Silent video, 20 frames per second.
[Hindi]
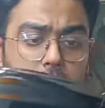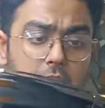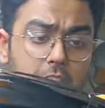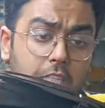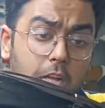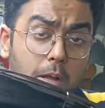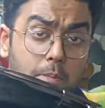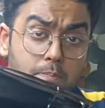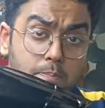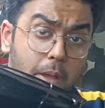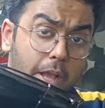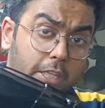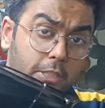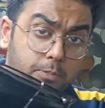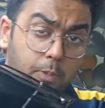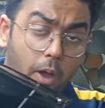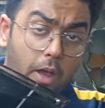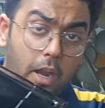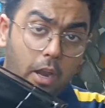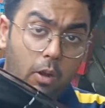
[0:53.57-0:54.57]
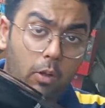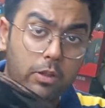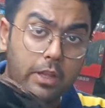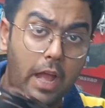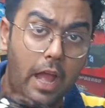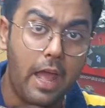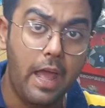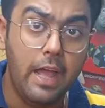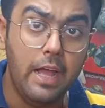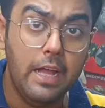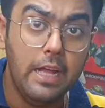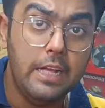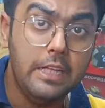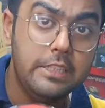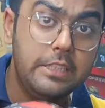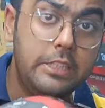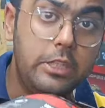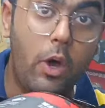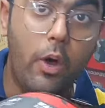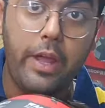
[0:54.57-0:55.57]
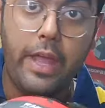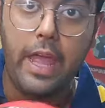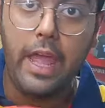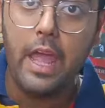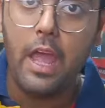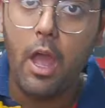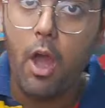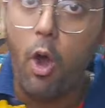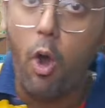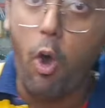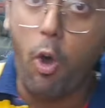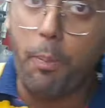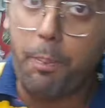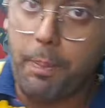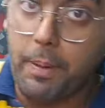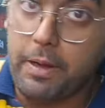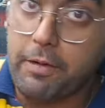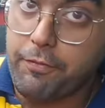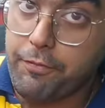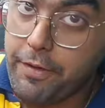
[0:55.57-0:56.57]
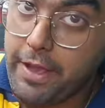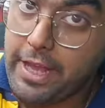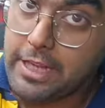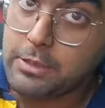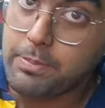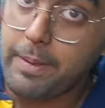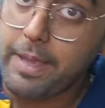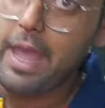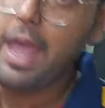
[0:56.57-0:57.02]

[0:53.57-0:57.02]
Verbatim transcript: जिसका बिग स्पॉइलर होता है जो कि ओपन फेस भी